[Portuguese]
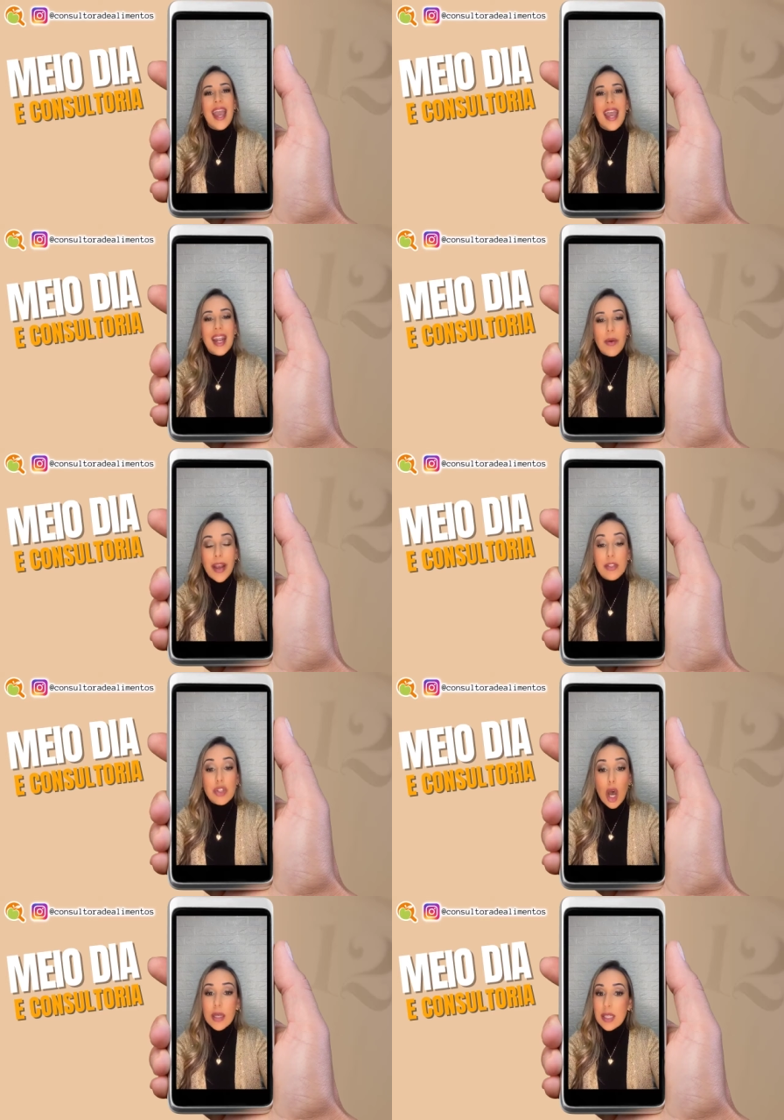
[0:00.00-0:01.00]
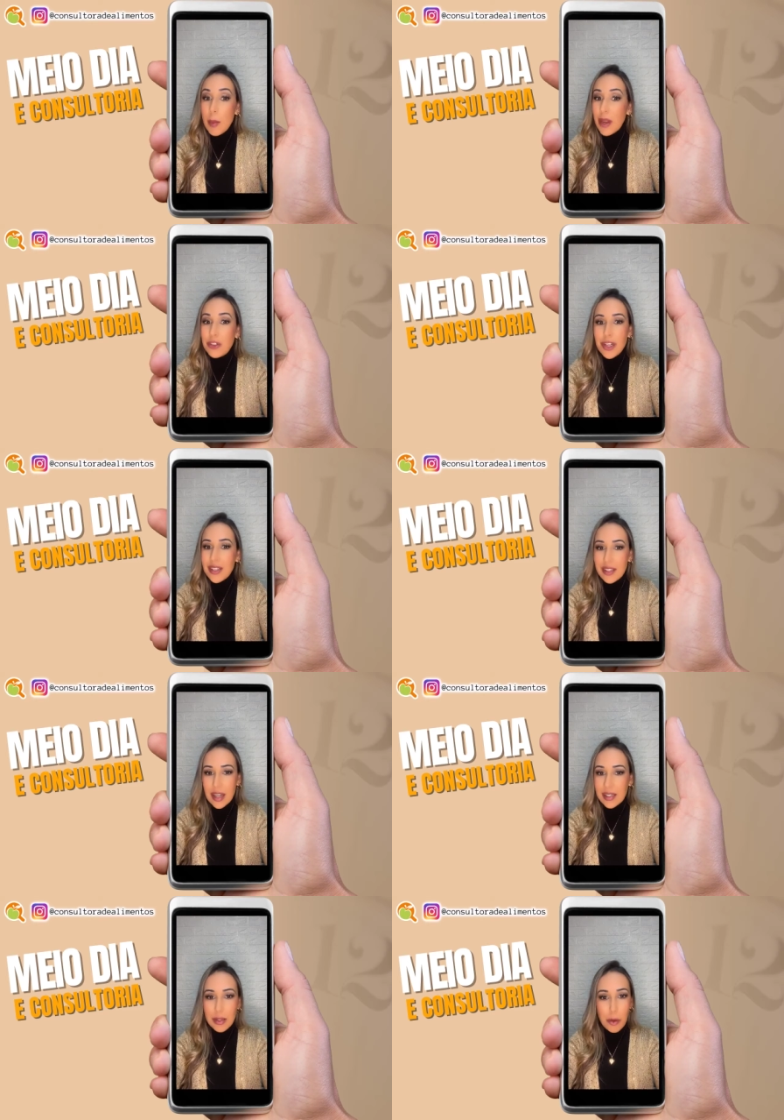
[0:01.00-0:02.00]
É, não é só saber de
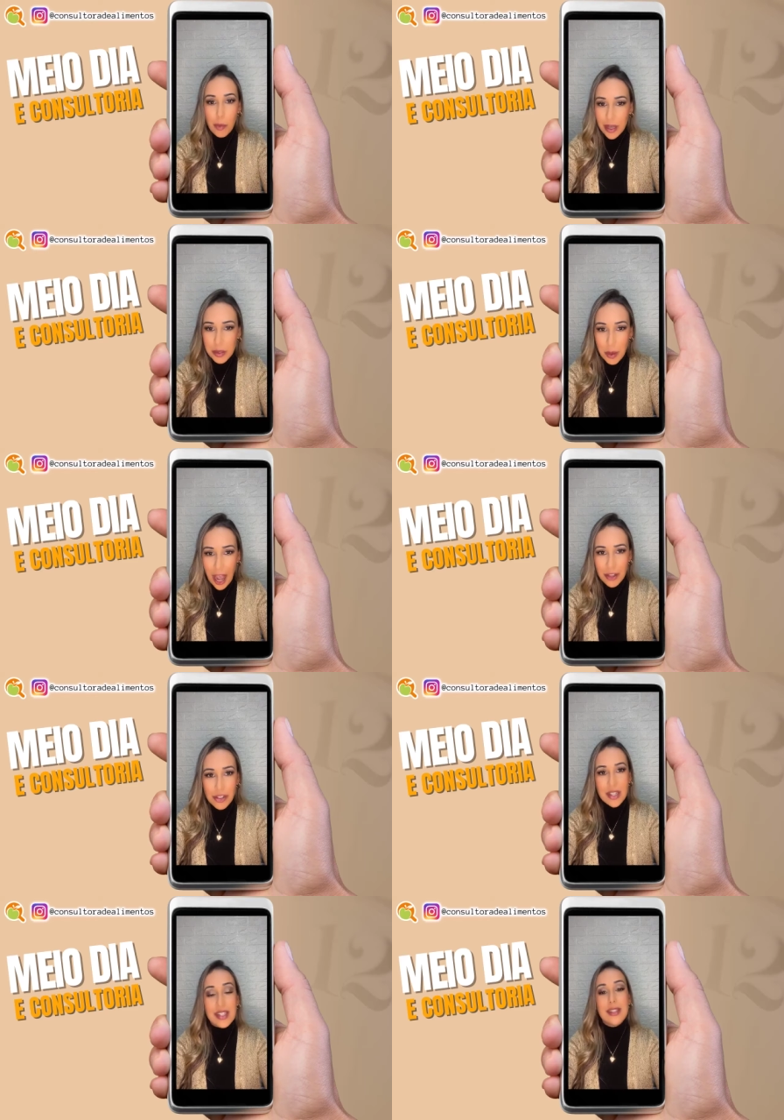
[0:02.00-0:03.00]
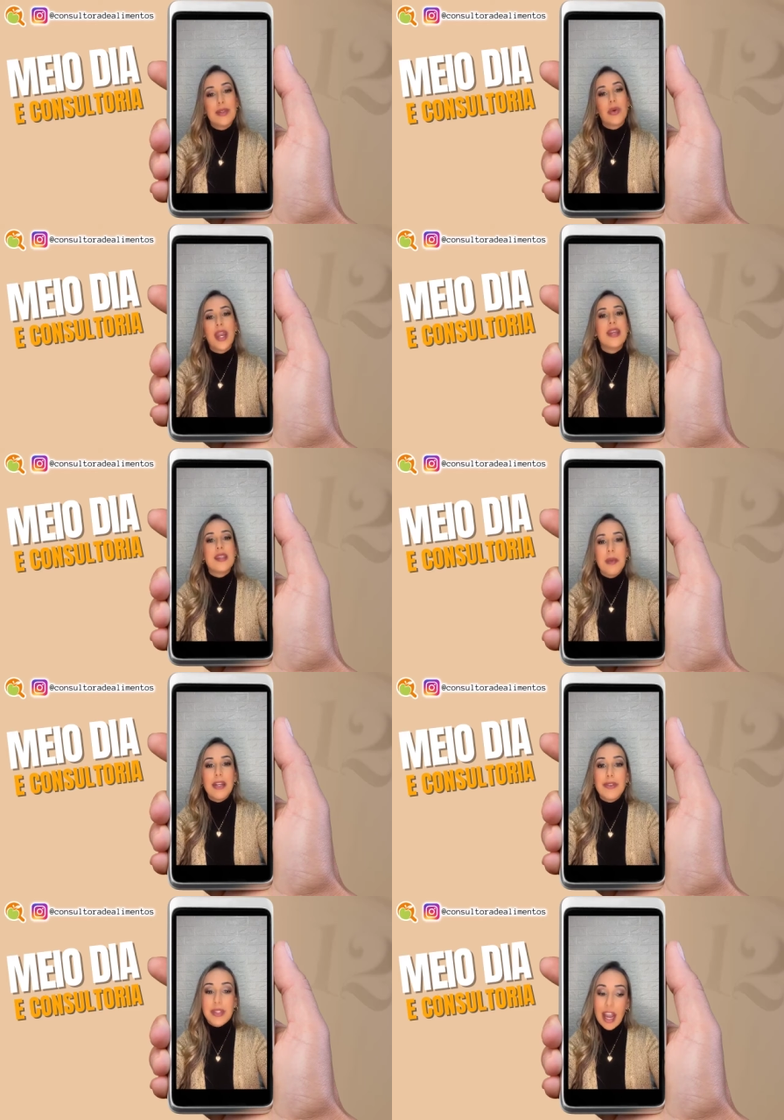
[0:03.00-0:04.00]
destilação e boas práticas, esses
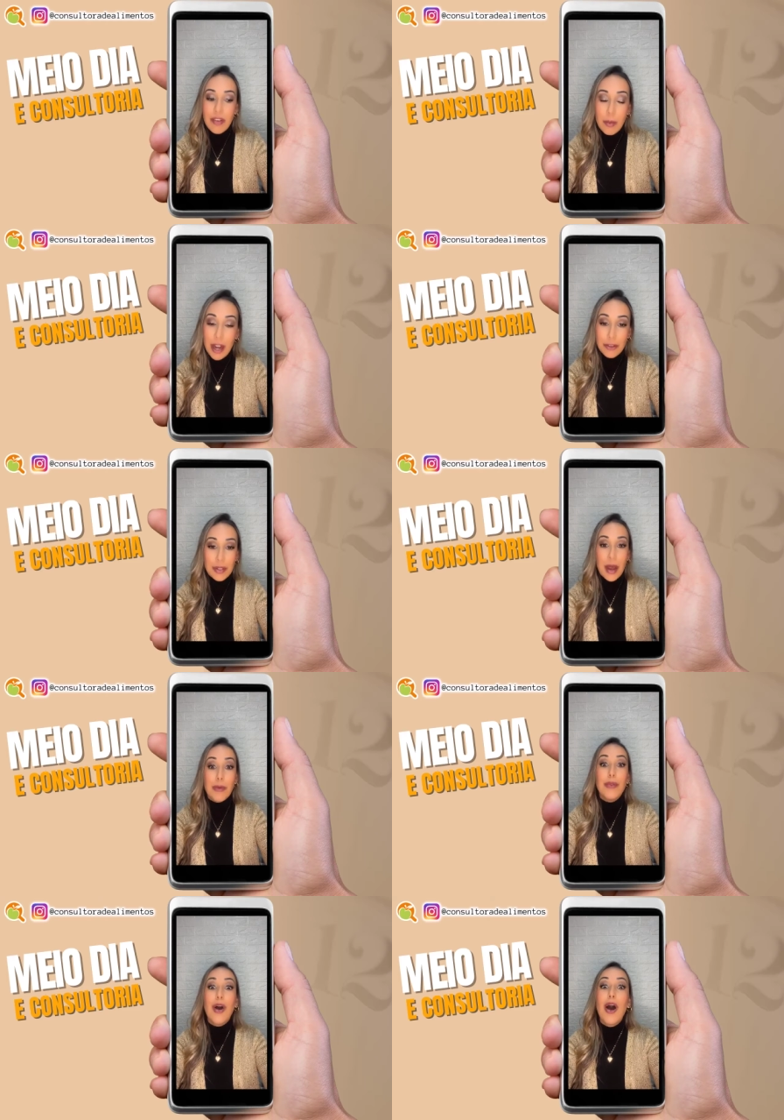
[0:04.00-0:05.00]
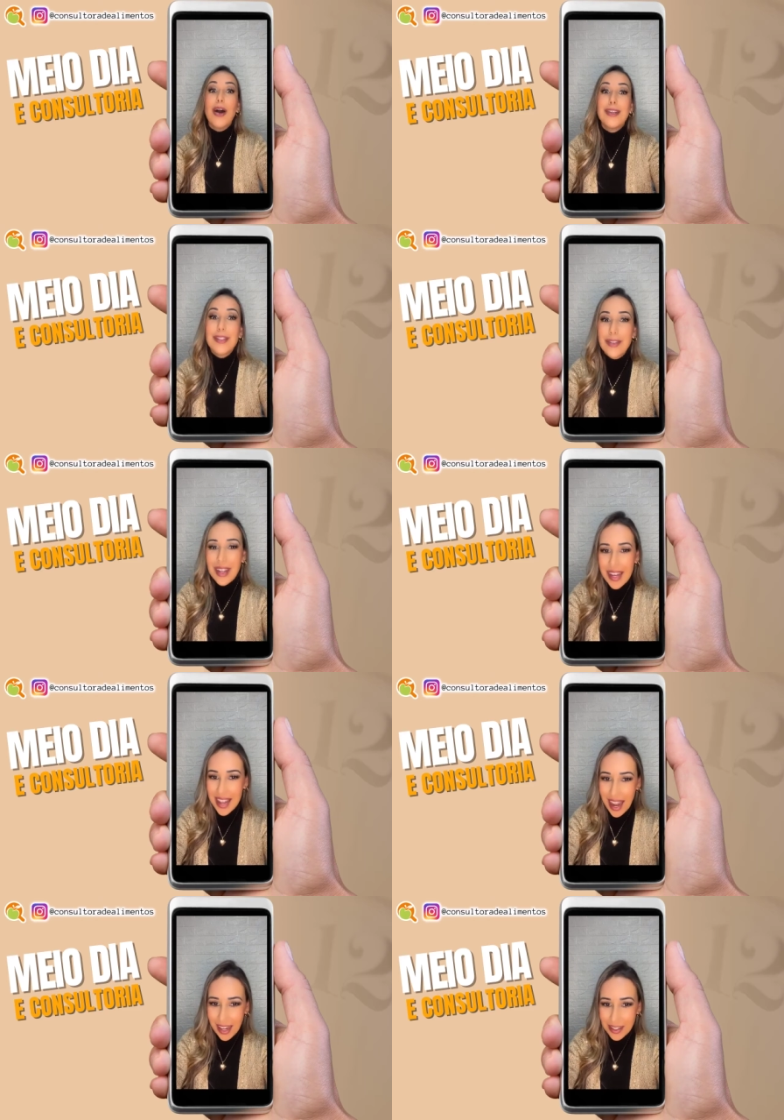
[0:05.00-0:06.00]
conhecimentos servem para ajudar o nosso
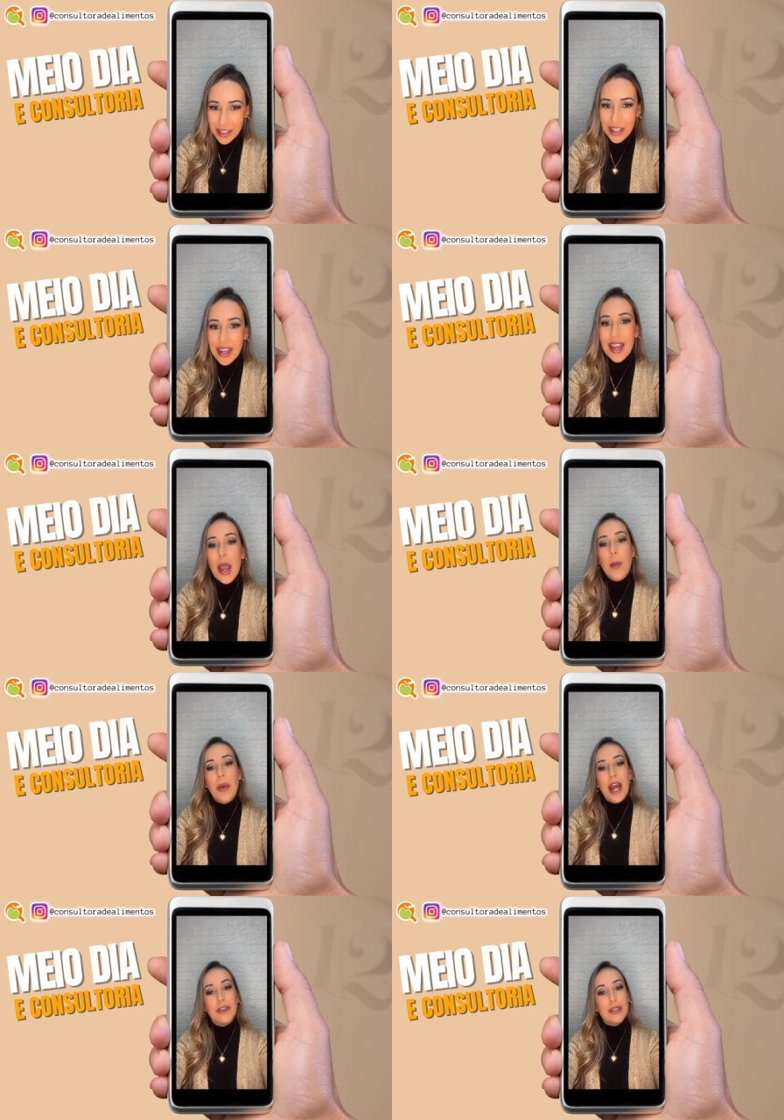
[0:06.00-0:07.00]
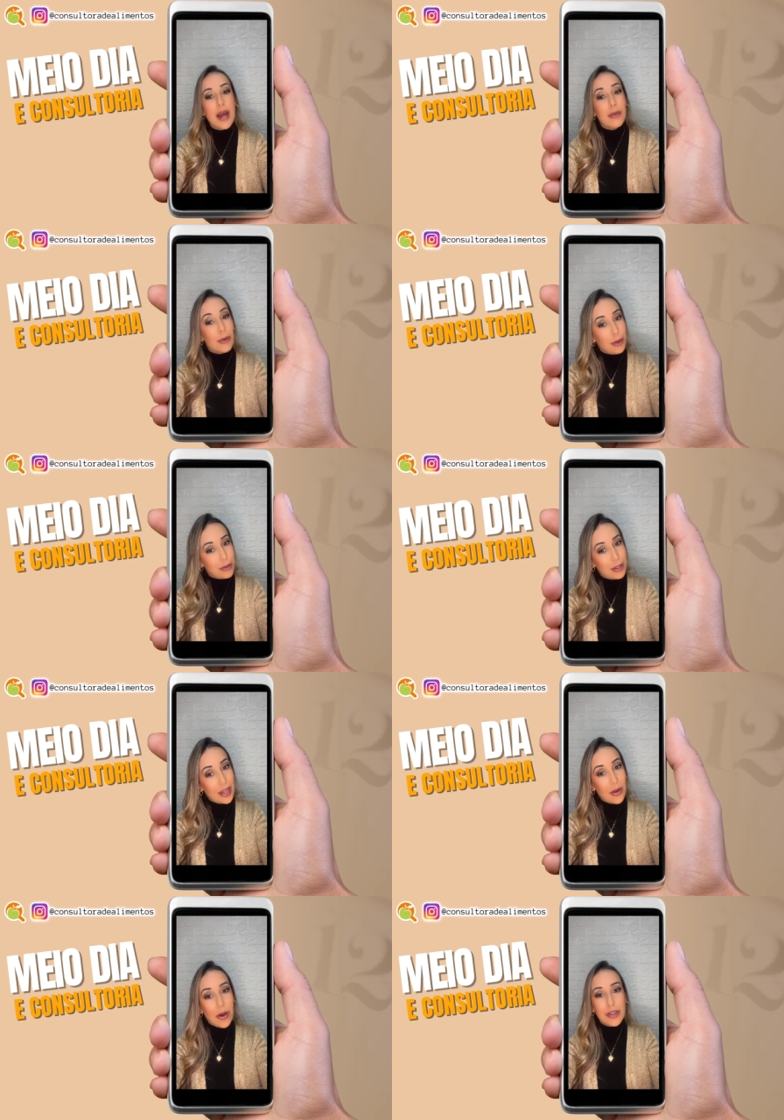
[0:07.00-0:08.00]
cliente, para ajudar o
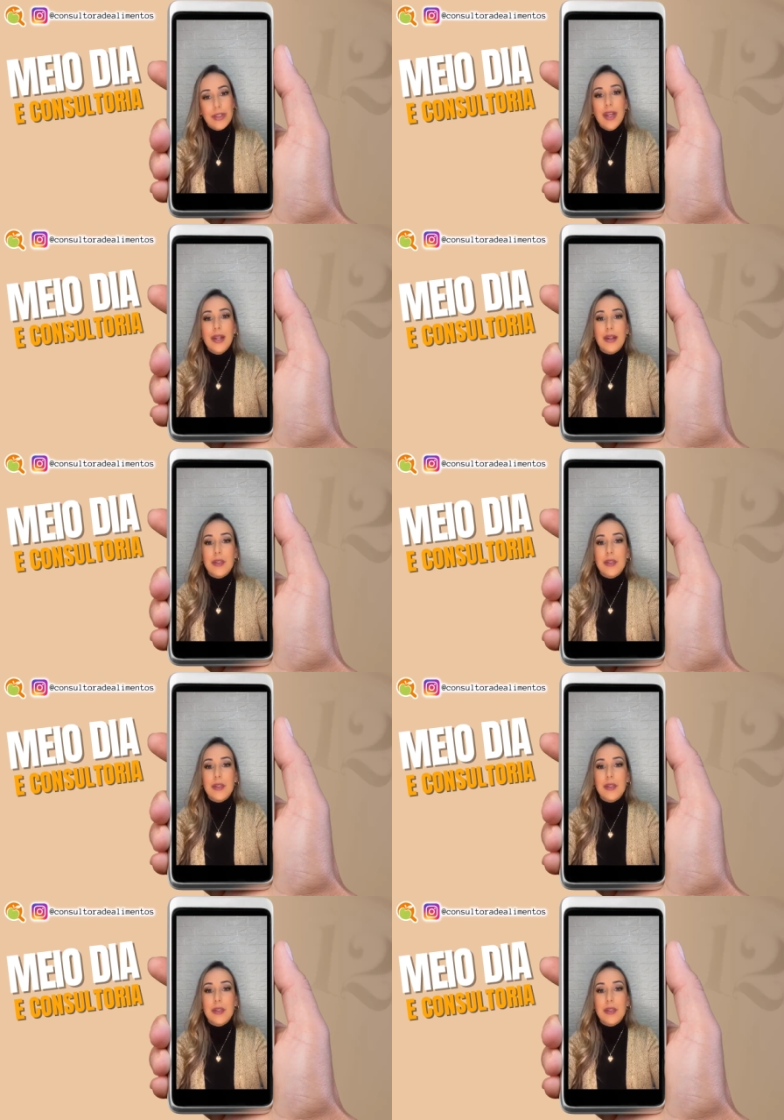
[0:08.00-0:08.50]
nosso negócio.